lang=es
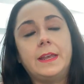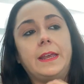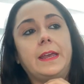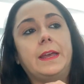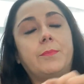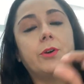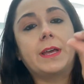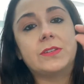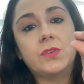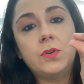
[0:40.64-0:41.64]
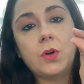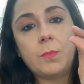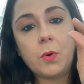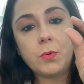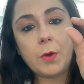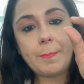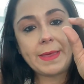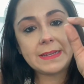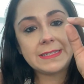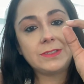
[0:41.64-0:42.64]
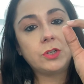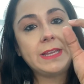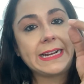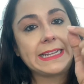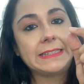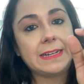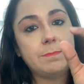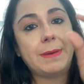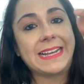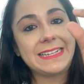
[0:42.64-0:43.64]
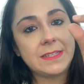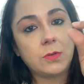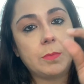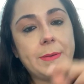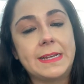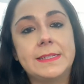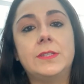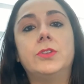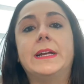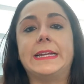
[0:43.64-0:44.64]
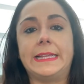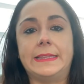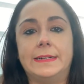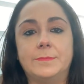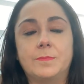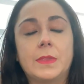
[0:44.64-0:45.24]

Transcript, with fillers: Eh, porque son como unos pedacitos de cristal, parece unos pedacitos de cristal.